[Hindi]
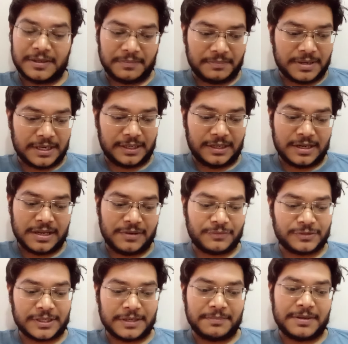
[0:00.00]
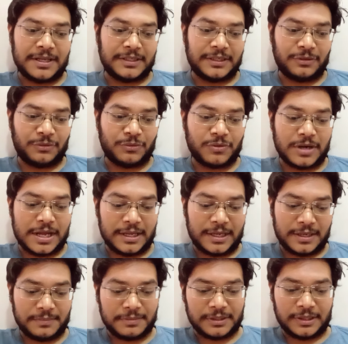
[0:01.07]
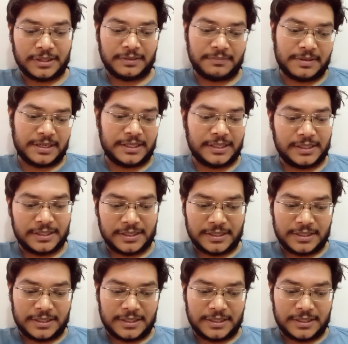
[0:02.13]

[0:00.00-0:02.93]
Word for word: बाटला उसके बाद ये लोग आए मतलब भाई